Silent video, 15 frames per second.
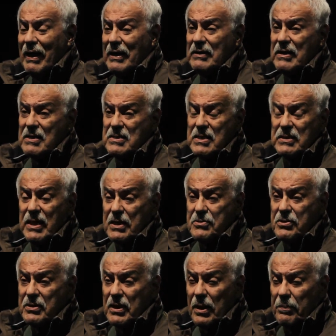a
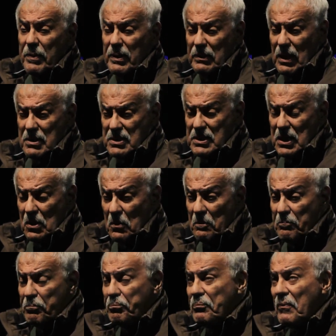intensidade de interpretação